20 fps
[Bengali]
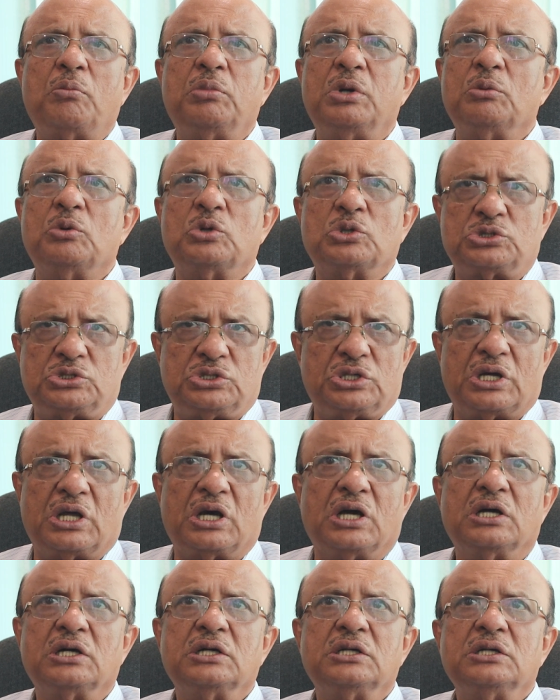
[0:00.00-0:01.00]
প্রবলেম হচ্ছে
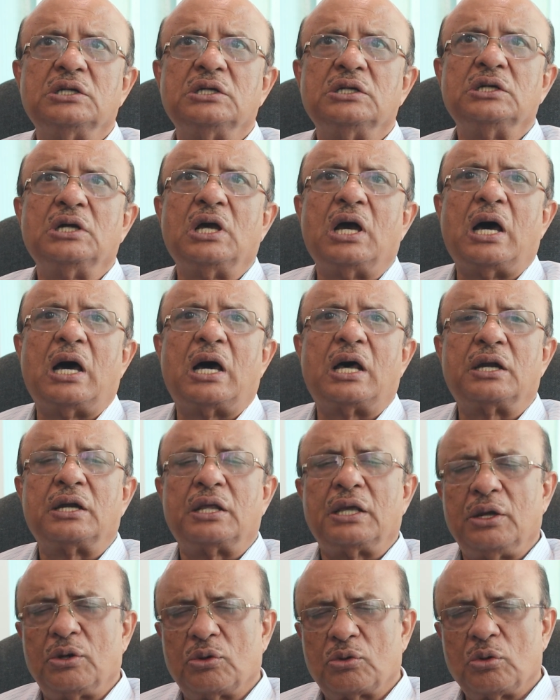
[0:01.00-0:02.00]
না আর
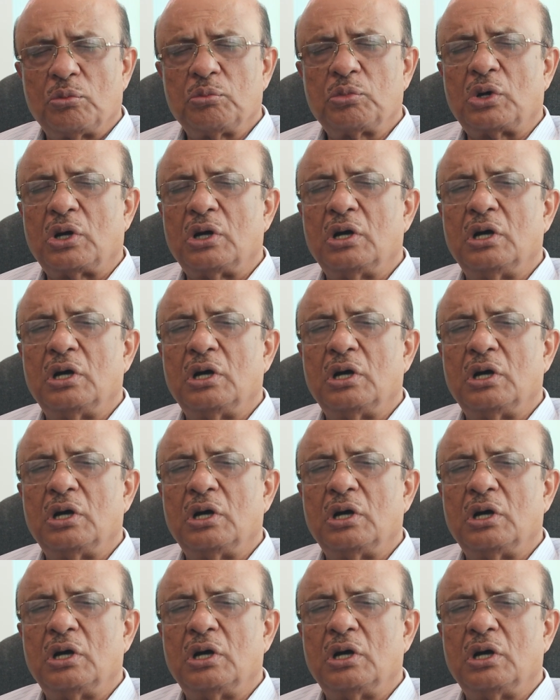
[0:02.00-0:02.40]
এরকম